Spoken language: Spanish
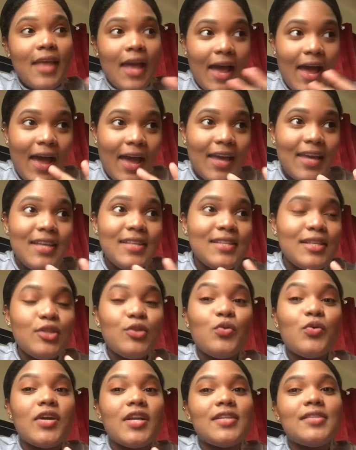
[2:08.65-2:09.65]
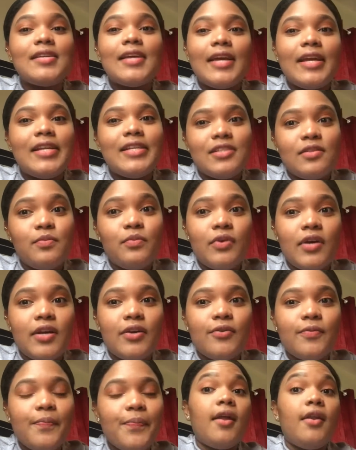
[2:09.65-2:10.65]
ahí si tú crees que Él es
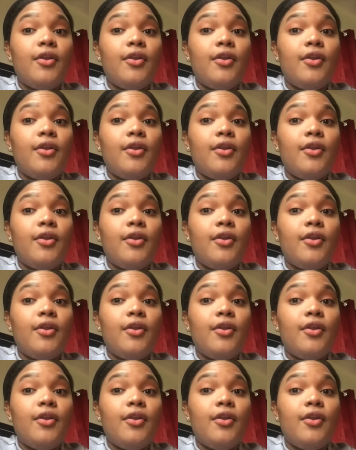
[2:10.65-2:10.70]
bueno.